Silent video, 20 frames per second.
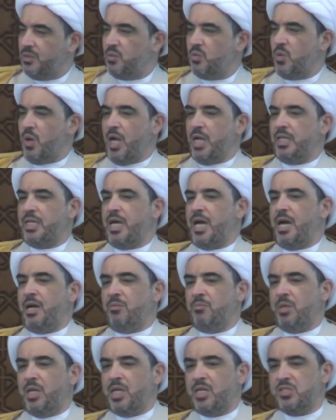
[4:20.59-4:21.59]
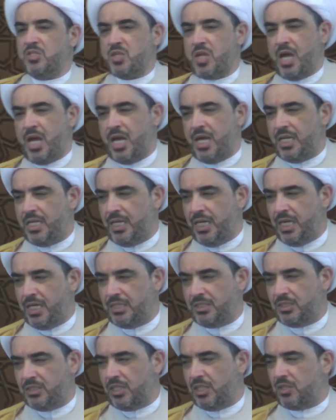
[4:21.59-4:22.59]
وان اعمل صالحا
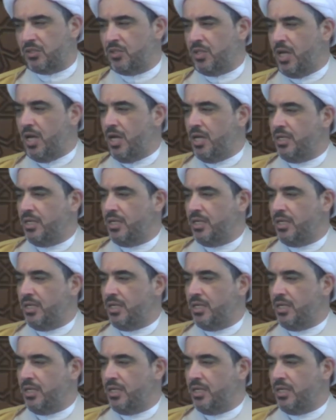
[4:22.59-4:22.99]
ترضاه